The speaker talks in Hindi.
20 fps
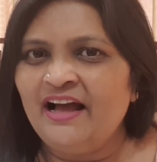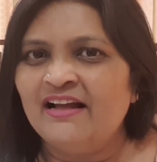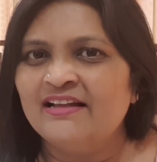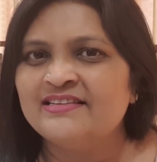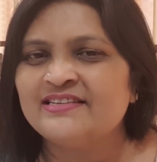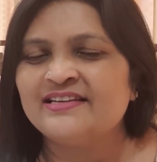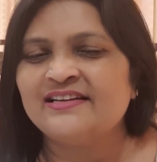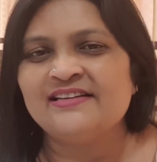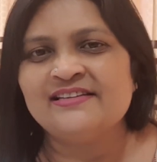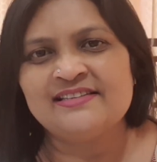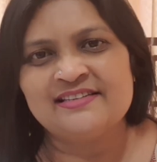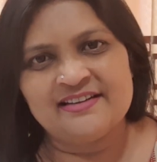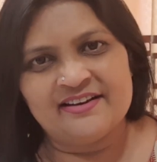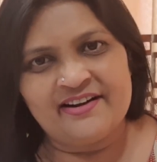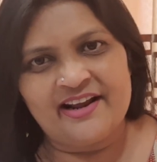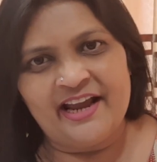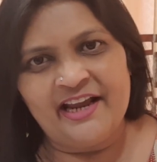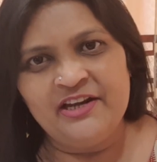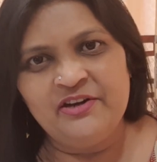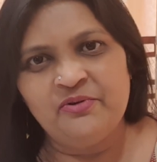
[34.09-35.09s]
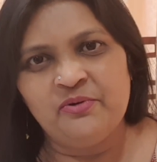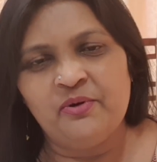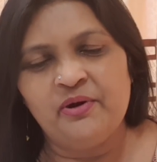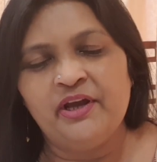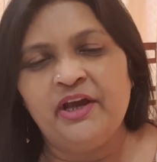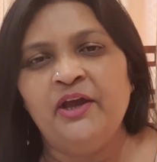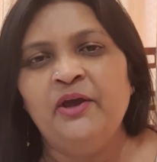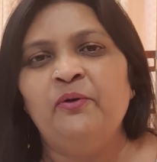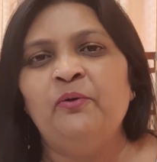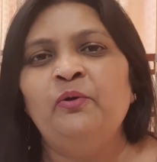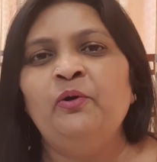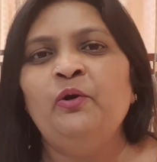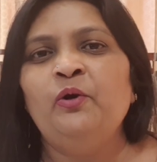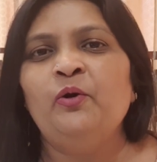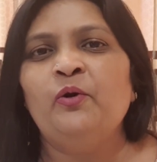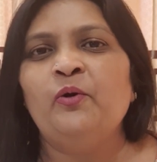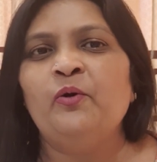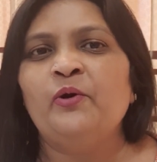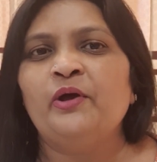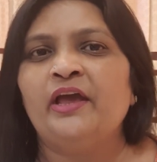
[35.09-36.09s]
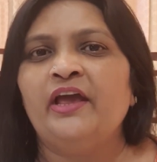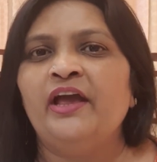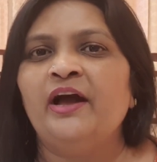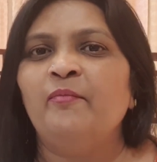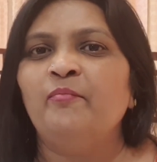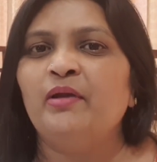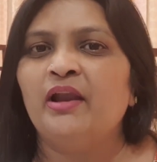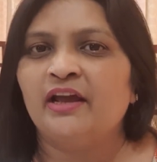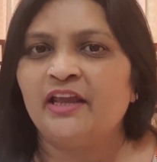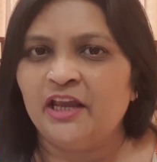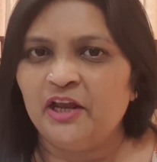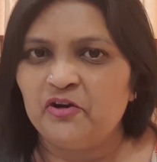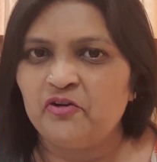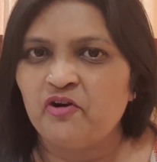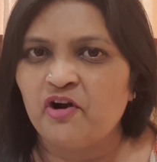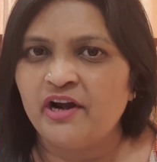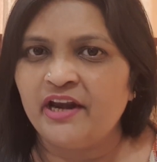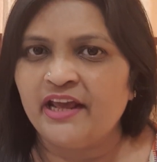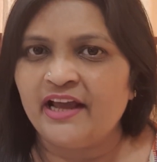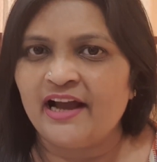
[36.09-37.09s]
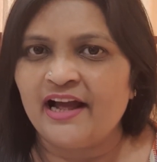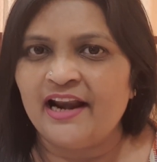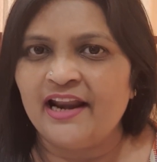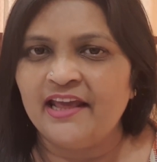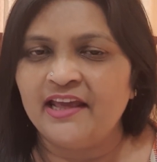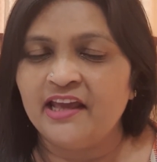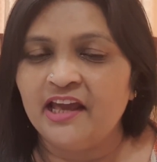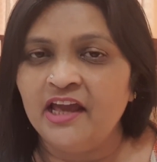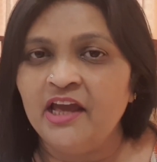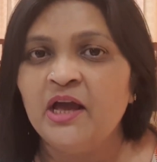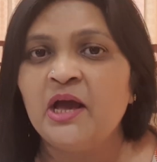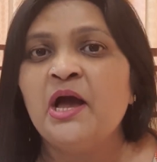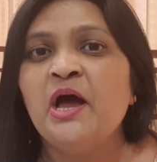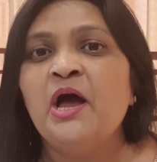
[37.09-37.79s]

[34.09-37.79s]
आंसर्स राइट होंगे उन लोगों के हम लकी ड्रॉ निकालेंगे